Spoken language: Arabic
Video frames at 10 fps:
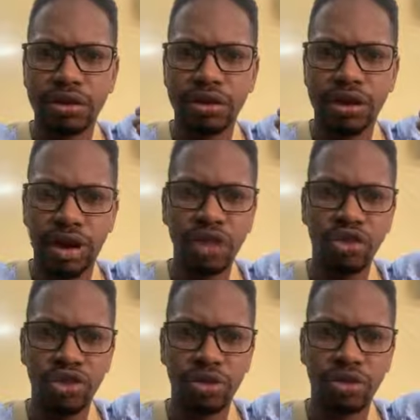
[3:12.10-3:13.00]
آه هذه
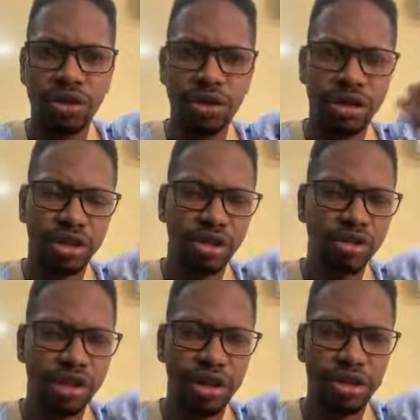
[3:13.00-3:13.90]
الشكوى
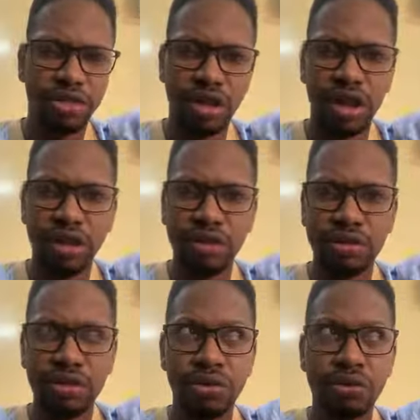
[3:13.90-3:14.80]
تخص هيئة الساحل
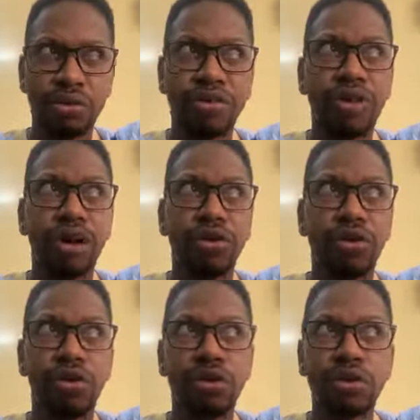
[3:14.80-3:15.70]
الدفاع عن
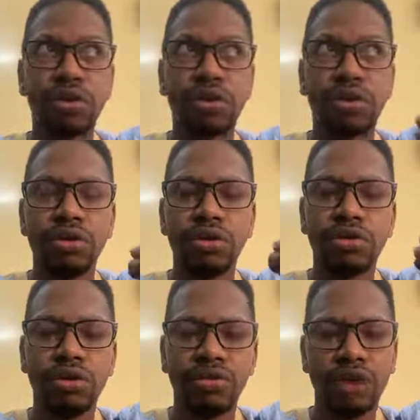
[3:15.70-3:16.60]
الحقوق
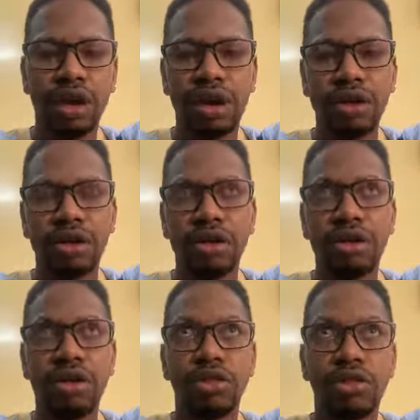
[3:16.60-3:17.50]
والدفاع عن
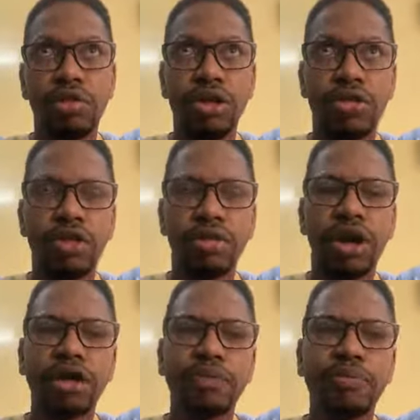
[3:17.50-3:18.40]
آه، السلم
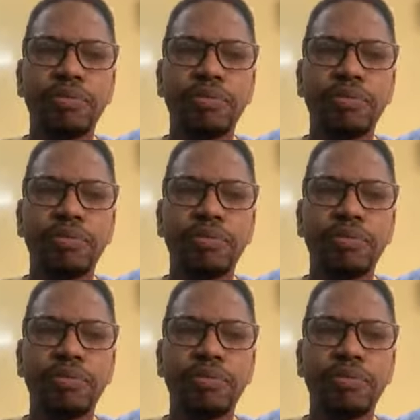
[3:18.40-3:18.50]
الاجتماعي